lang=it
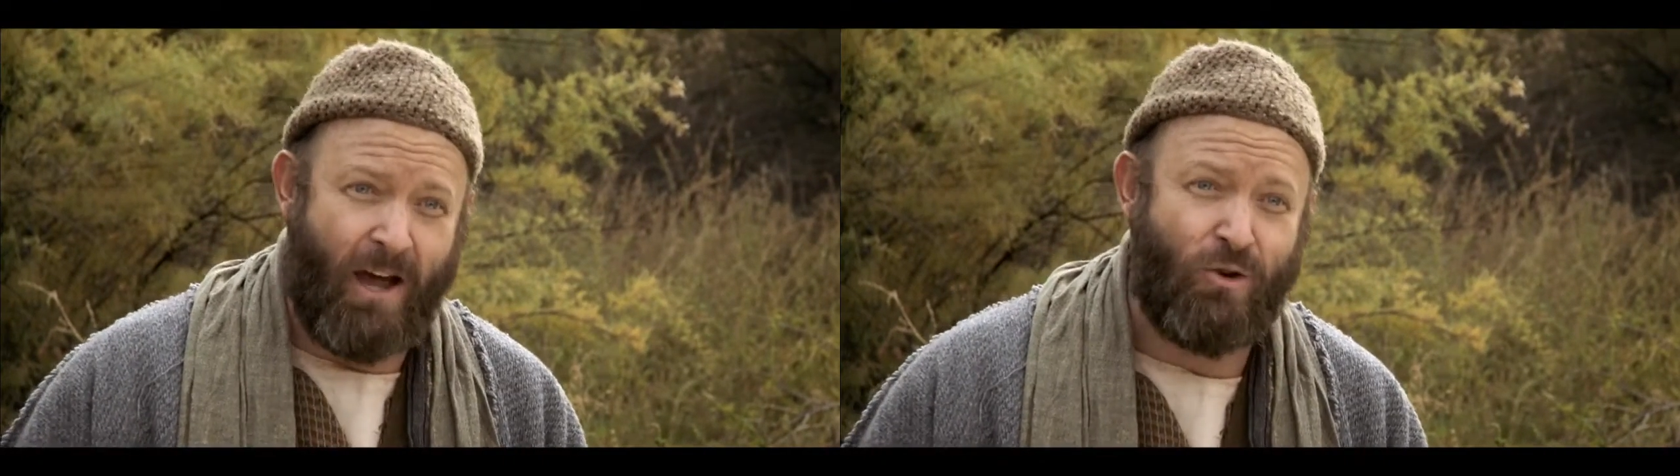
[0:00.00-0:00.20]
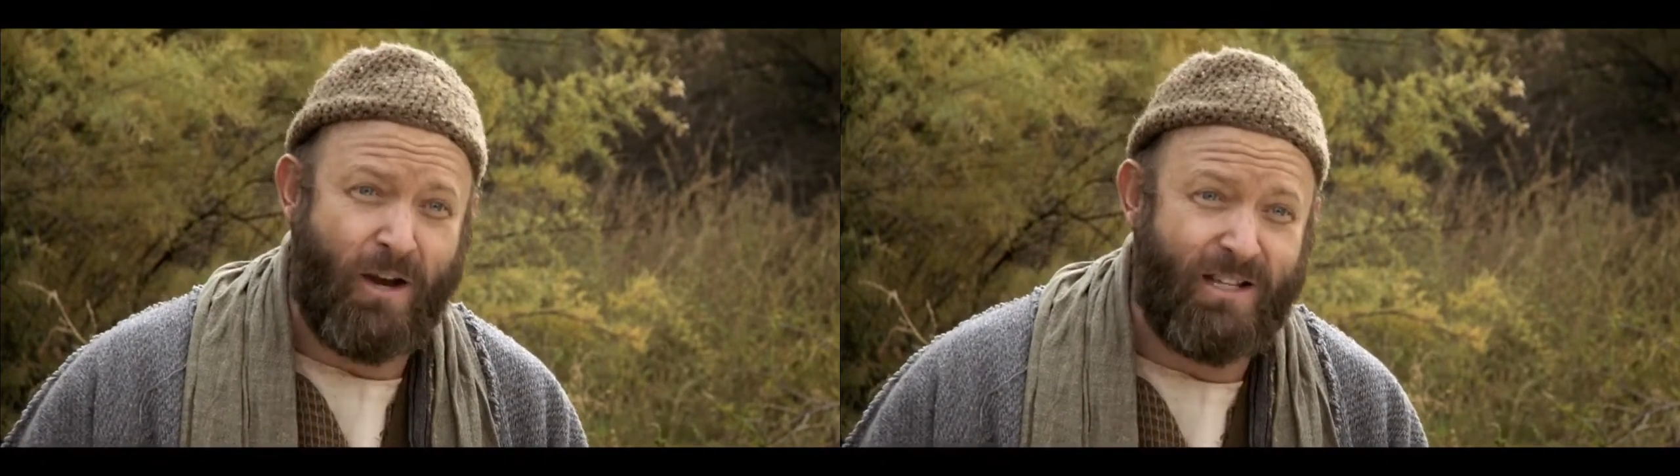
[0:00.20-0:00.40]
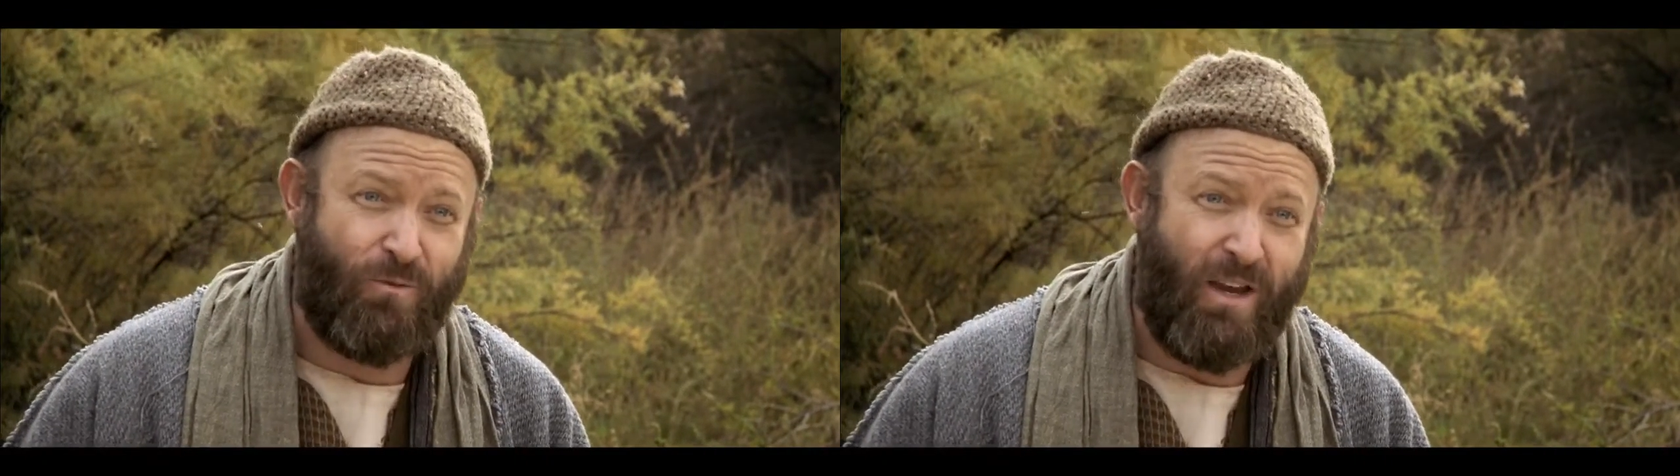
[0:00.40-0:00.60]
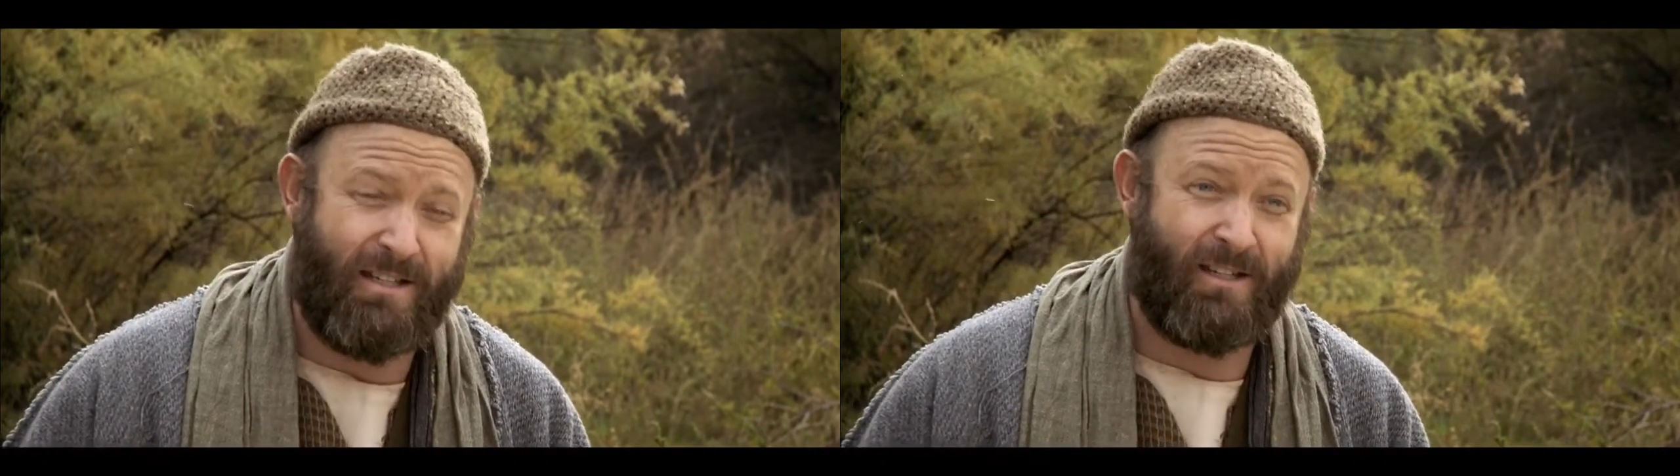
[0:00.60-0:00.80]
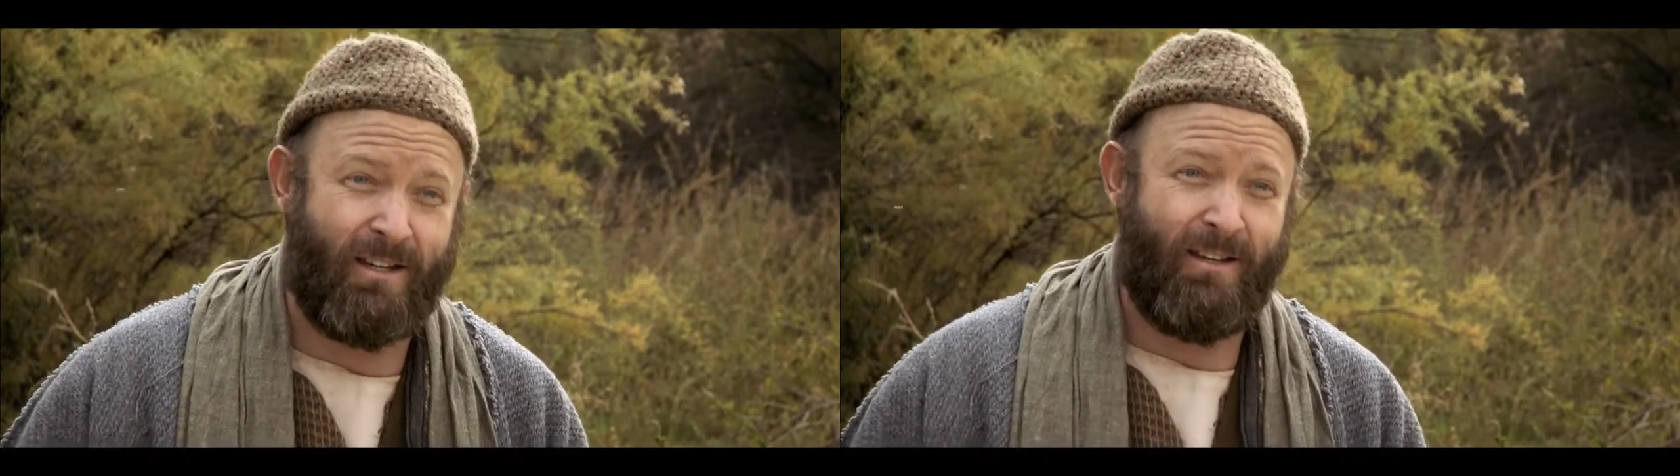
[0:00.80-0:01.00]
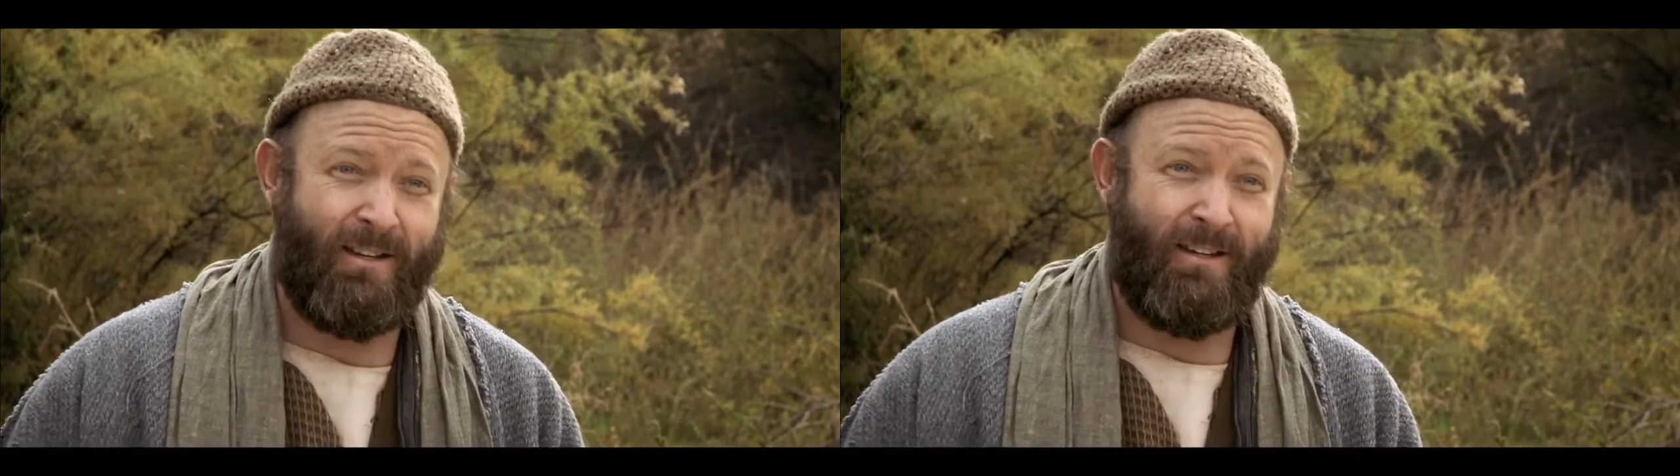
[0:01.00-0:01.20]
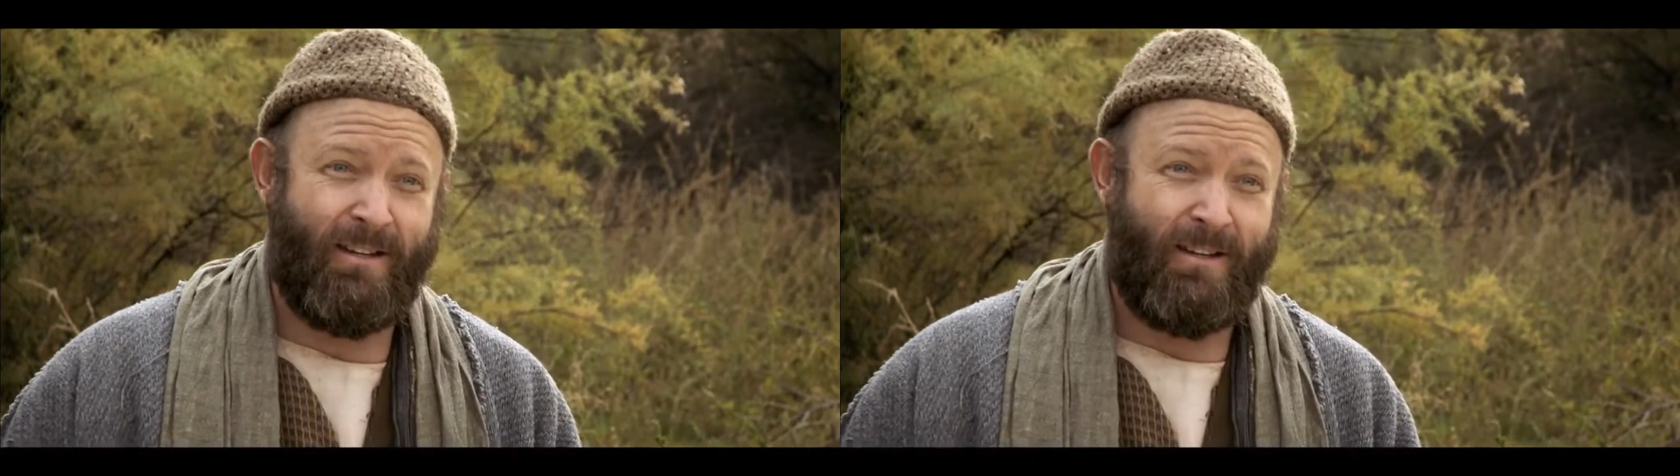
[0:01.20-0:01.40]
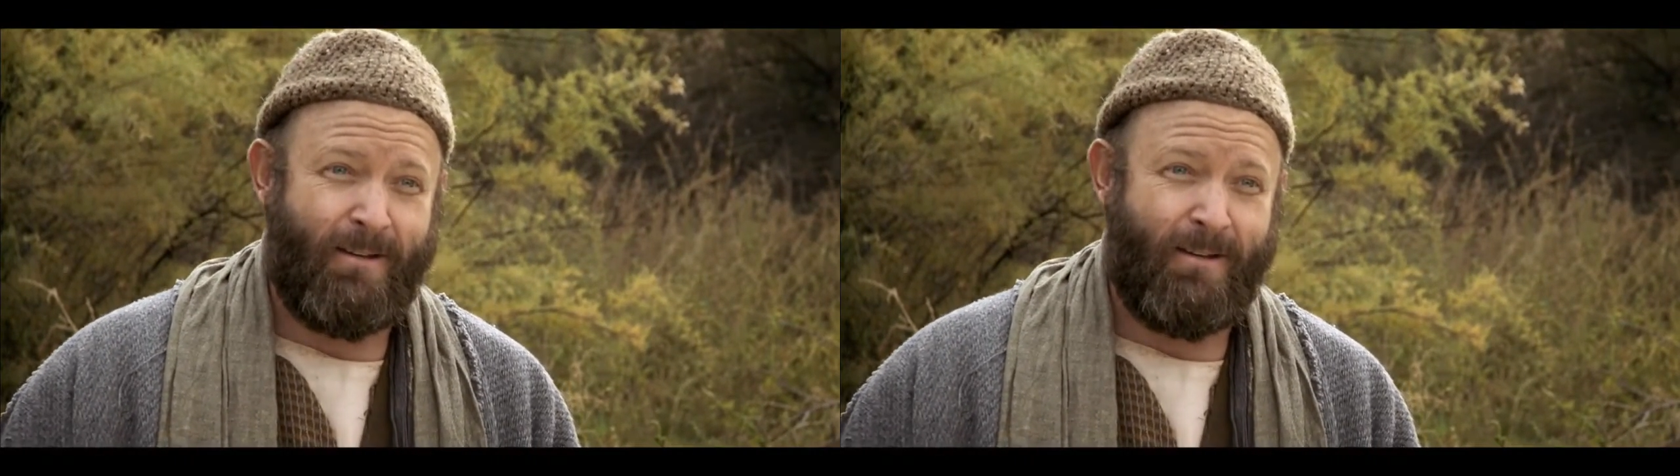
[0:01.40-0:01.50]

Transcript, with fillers: sotto i suoi piedi.